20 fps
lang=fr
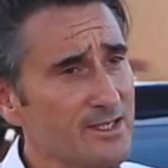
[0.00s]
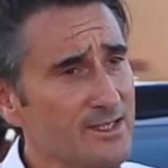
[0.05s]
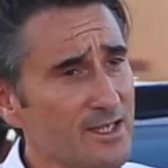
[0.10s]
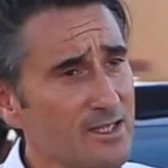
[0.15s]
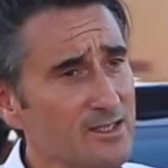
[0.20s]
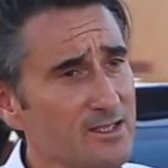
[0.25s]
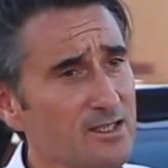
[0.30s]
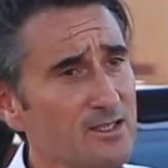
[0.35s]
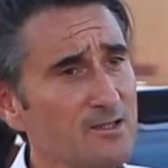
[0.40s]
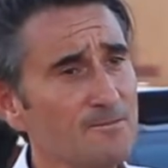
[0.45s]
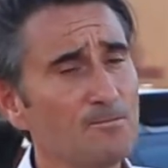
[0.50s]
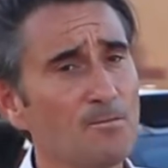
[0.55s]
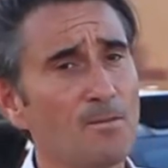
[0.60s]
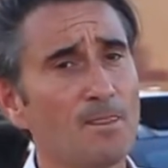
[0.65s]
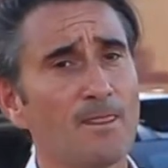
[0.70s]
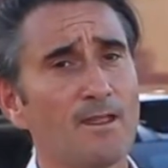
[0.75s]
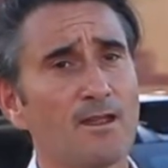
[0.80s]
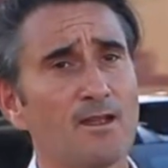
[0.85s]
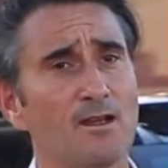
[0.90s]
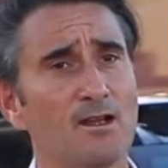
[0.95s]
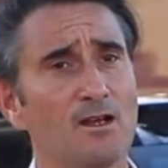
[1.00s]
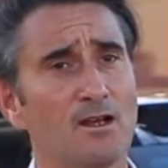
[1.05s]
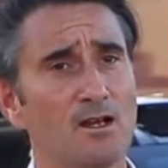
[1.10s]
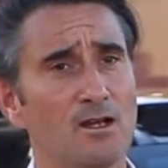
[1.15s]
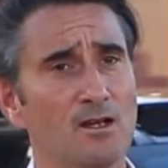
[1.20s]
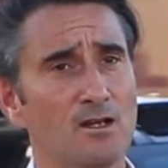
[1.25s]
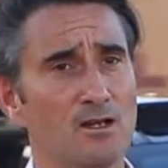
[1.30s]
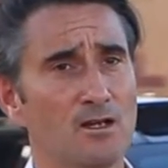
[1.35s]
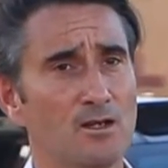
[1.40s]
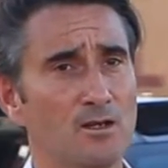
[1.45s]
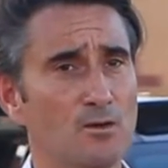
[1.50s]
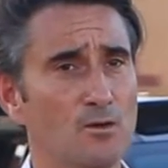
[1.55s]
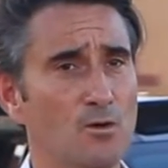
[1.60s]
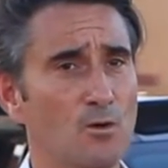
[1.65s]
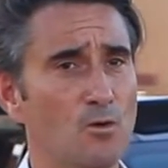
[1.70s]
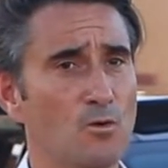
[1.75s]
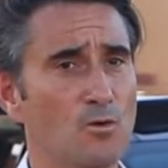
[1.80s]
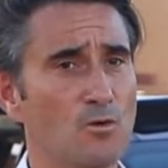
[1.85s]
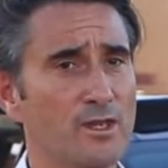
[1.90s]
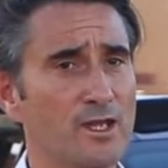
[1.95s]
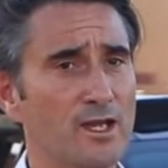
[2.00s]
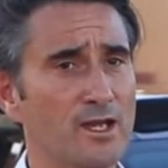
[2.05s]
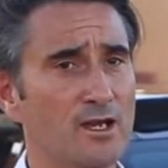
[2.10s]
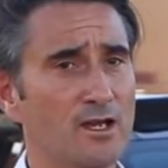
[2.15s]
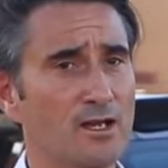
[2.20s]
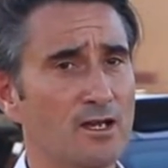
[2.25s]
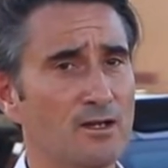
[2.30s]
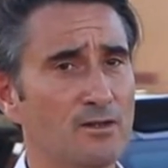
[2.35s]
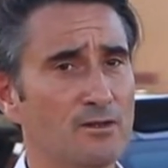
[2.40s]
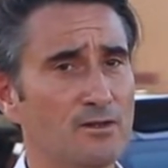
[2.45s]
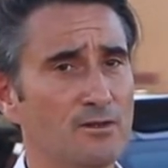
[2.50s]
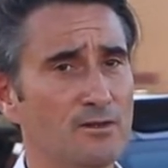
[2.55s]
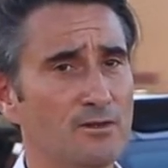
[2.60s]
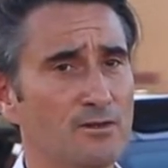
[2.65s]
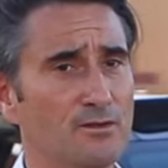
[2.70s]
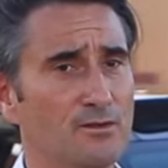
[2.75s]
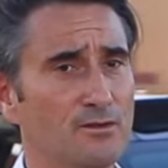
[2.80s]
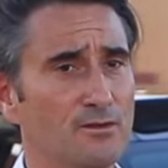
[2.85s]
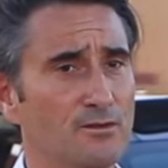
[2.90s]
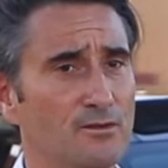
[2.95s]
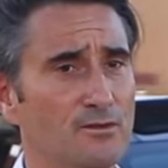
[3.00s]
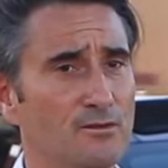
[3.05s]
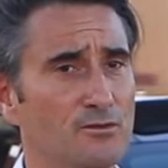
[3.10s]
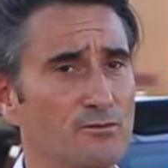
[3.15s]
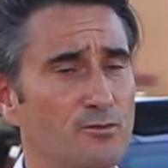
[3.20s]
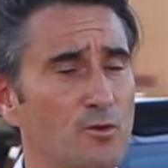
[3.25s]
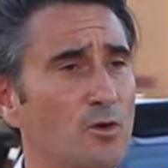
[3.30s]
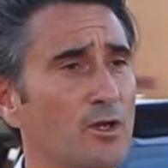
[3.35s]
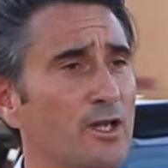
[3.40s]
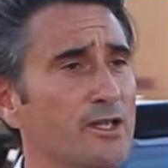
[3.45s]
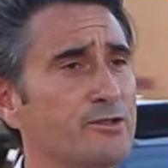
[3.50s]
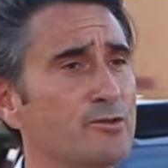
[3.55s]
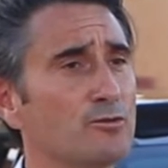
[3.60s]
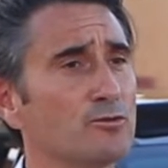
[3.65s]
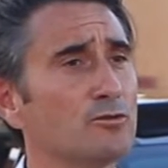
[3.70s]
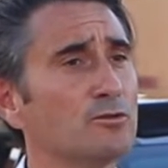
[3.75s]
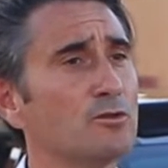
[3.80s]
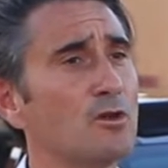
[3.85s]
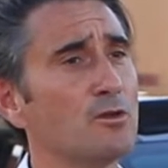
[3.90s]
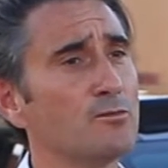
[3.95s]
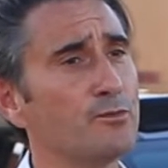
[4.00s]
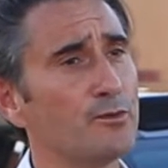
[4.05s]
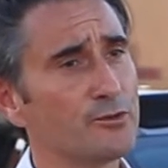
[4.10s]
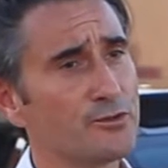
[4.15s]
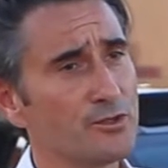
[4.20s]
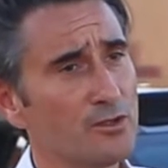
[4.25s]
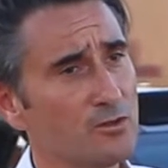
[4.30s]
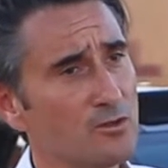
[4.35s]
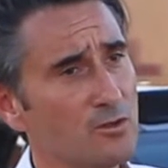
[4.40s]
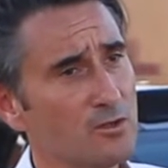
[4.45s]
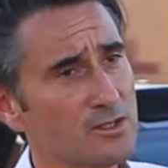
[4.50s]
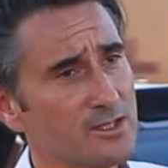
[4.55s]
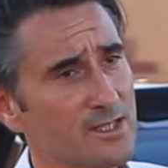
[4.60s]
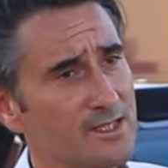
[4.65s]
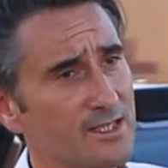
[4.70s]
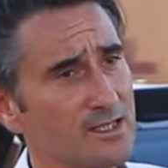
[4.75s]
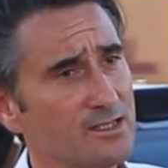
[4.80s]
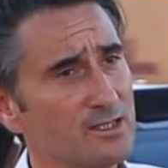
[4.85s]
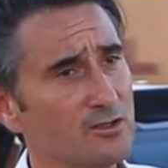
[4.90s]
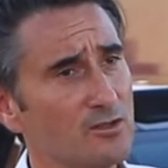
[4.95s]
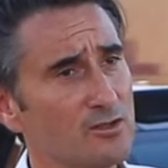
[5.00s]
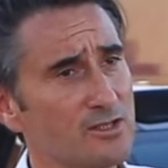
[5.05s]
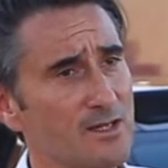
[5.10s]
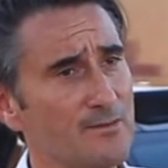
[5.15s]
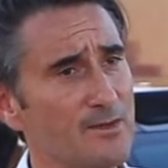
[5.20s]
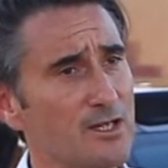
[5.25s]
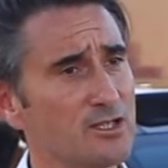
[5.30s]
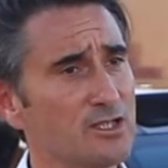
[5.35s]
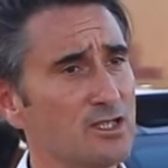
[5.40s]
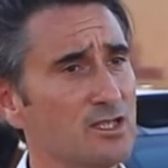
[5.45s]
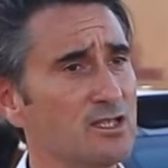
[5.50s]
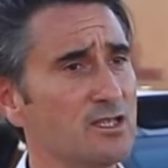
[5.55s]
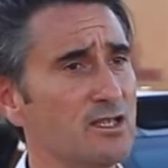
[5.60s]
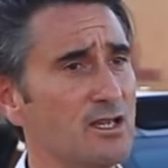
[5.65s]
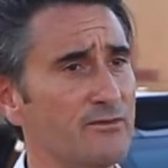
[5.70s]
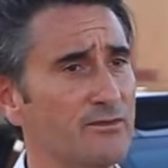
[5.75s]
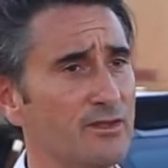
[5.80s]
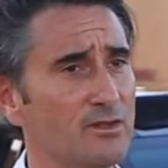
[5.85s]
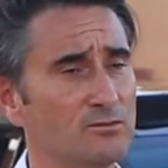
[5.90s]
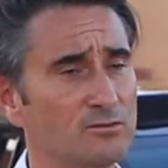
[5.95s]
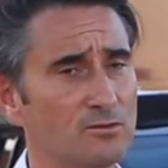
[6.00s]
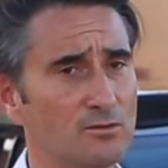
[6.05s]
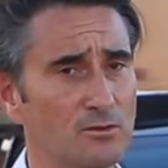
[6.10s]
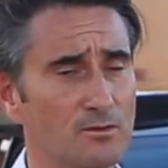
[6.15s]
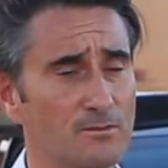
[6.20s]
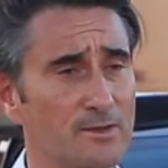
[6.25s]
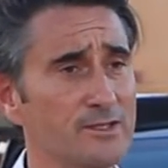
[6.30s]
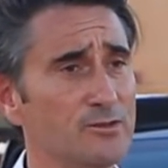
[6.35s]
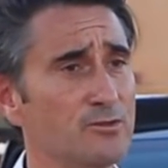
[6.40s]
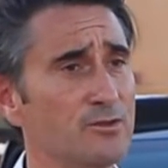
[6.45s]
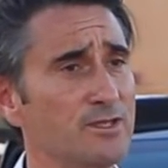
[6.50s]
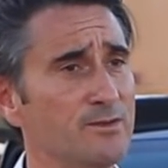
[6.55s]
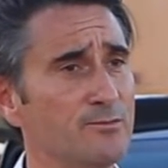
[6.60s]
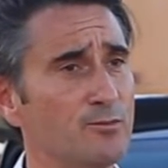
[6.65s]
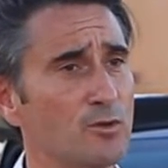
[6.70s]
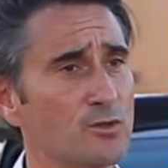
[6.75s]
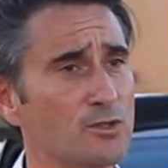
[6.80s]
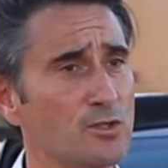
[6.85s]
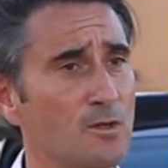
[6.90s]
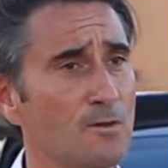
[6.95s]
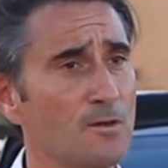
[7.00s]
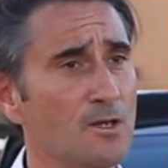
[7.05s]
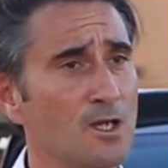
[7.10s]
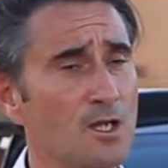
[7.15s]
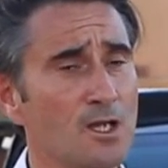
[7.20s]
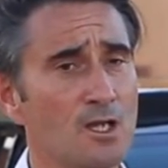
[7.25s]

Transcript: cette année. on a une progression de 30% encore cette année dans un marché qui, à fin août, baisse de 10%.